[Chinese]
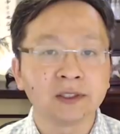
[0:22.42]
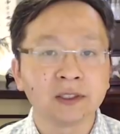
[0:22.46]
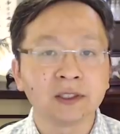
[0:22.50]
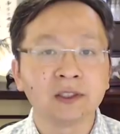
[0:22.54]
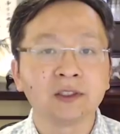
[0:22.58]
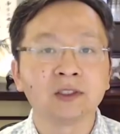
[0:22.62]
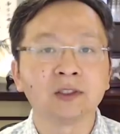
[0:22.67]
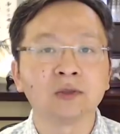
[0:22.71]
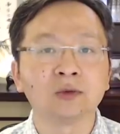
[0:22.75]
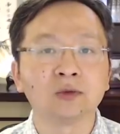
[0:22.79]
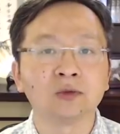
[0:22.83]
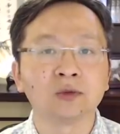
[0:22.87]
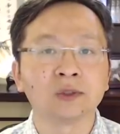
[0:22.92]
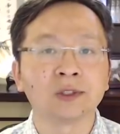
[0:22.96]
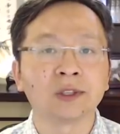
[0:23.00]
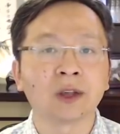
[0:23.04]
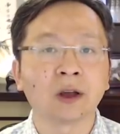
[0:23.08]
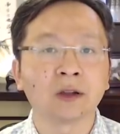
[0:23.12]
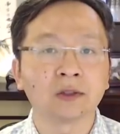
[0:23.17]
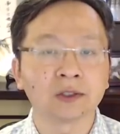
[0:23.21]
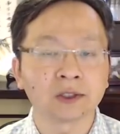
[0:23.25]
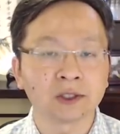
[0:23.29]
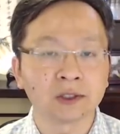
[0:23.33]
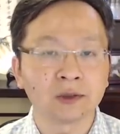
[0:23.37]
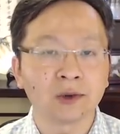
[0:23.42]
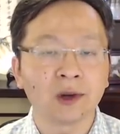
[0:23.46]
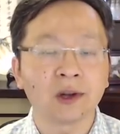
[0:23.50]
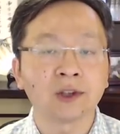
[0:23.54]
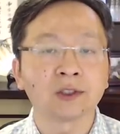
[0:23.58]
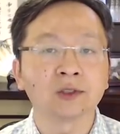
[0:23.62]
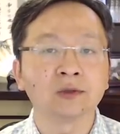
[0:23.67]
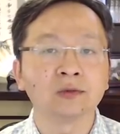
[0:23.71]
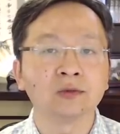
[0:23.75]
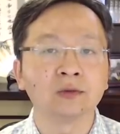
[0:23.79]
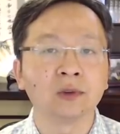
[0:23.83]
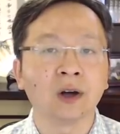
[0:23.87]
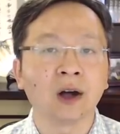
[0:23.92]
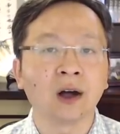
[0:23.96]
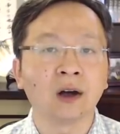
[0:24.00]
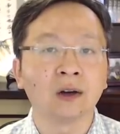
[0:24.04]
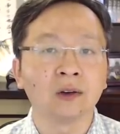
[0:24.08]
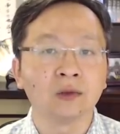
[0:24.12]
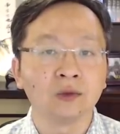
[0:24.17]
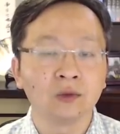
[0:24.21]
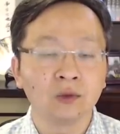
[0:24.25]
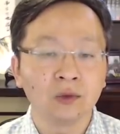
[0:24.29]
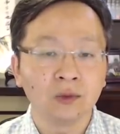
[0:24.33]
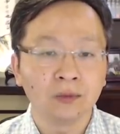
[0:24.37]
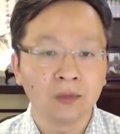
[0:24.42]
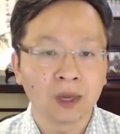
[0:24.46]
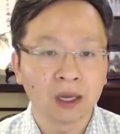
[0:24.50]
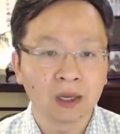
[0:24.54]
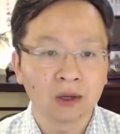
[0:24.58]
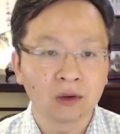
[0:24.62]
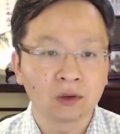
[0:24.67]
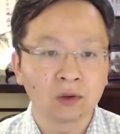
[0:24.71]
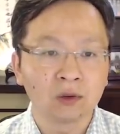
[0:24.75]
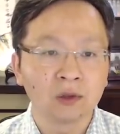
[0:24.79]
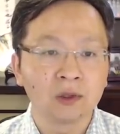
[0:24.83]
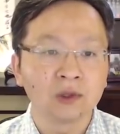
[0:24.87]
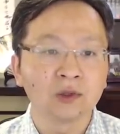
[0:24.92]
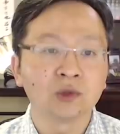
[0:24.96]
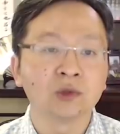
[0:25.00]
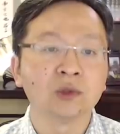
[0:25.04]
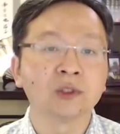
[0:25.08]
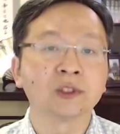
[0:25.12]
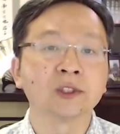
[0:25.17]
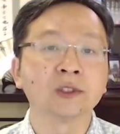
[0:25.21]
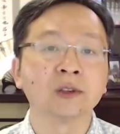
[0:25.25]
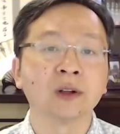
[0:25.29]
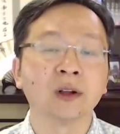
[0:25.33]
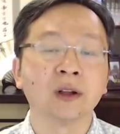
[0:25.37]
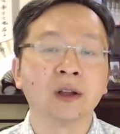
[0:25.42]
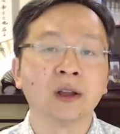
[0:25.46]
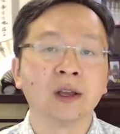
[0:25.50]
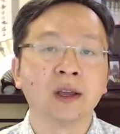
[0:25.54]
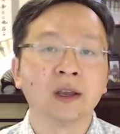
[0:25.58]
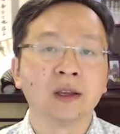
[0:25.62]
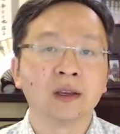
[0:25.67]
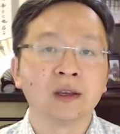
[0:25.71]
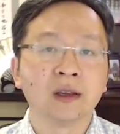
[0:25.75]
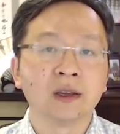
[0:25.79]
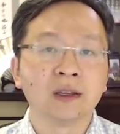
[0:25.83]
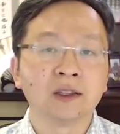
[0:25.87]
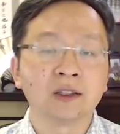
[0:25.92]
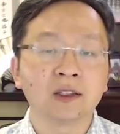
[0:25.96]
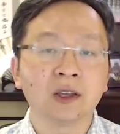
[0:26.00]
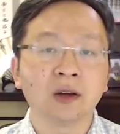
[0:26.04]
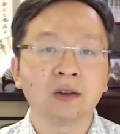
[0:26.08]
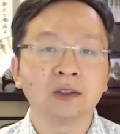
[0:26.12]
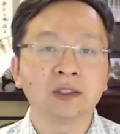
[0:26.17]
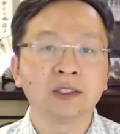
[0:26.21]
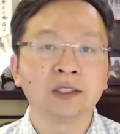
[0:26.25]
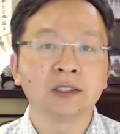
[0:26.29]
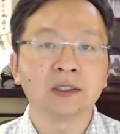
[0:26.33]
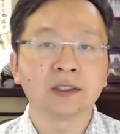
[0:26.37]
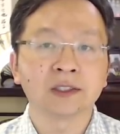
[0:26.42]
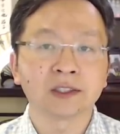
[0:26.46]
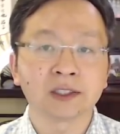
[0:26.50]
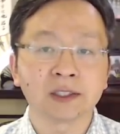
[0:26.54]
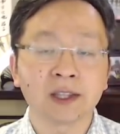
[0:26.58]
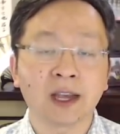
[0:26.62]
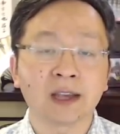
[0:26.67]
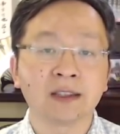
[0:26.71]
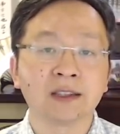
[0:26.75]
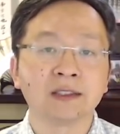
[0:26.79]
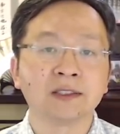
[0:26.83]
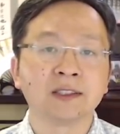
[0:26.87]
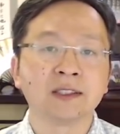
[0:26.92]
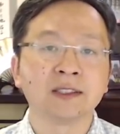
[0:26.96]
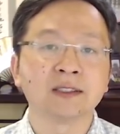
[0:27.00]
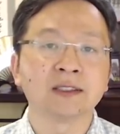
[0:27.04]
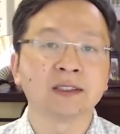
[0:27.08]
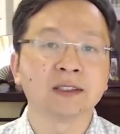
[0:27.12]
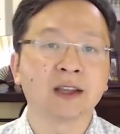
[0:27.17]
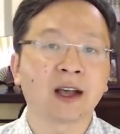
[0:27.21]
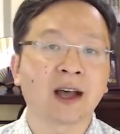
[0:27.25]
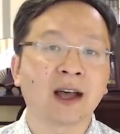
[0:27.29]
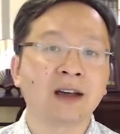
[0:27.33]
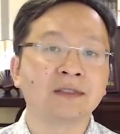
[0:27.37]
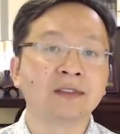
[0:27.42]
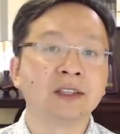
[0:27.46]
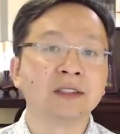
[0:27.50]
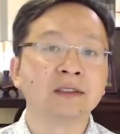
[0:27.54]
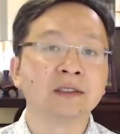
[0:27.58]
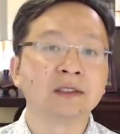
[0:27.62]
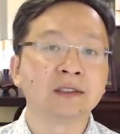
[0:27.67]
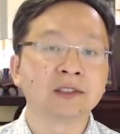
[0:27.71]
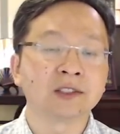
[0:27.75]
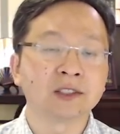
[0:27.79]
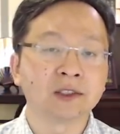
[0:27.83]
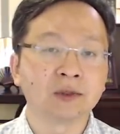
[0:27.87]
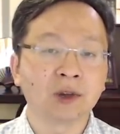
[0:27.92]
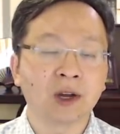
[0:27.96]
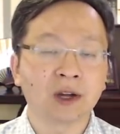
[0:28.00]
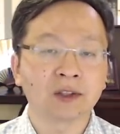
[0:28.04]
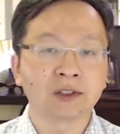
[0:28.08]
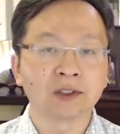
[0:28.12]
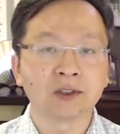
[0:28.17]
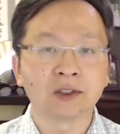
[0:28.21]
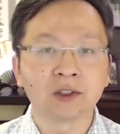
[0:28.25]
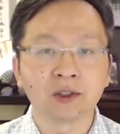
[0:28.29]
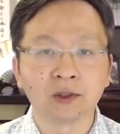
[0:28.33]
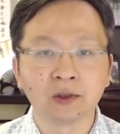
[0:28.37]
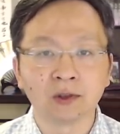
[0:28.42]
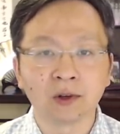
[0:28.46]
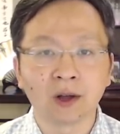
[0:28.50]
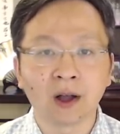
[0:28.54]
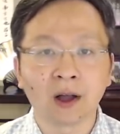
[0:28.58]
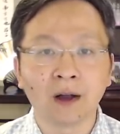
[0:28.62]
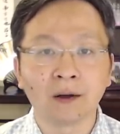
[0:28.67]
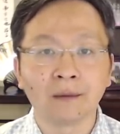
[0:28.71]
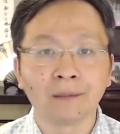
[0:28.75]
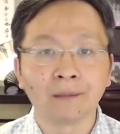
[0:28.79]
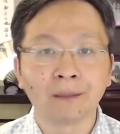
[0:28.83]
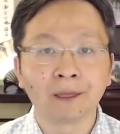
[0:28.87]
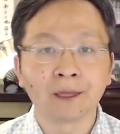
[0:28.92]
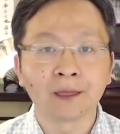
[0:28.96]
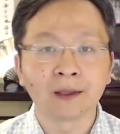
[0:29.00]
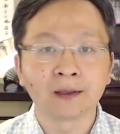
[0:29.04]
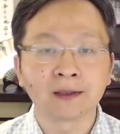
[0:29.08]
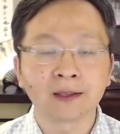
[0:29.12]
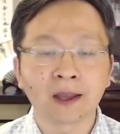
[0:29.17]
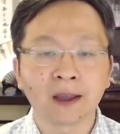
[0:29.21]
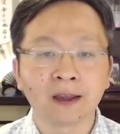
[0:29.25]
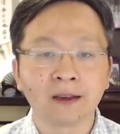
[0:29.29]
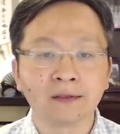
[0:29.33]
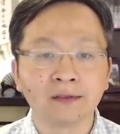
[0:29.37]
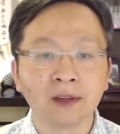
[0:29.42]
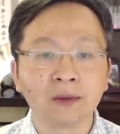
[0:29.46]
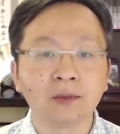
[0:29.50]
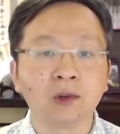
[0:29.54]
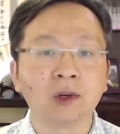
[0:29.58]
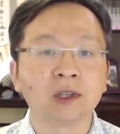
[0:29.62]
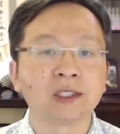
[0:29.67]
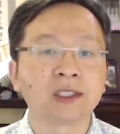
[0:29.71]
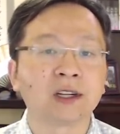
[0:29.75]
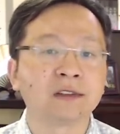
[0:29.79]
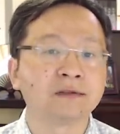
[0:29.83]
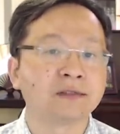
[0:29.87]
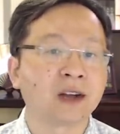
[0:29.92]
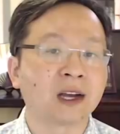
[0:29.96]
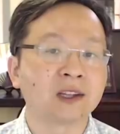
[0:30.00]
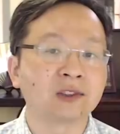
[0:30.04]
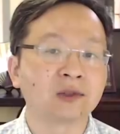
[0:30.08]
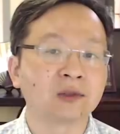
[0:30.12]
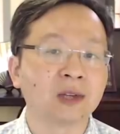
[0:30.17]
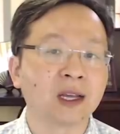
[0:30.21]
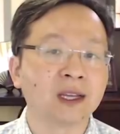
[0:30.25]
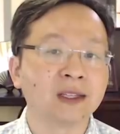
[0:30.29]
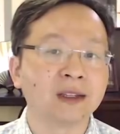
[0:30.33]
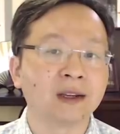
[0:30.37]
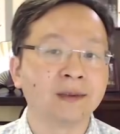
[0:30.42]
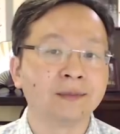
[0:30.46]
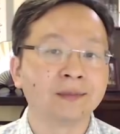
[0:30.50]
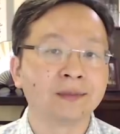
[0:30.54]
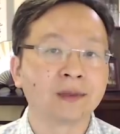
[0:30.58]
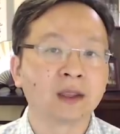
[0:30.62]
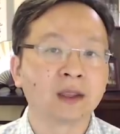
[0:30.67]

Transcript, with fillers: 医治无效，十月二十五号于美国去世。消息呢是他的妻子哈文十月二十九号。在微博上发出来的，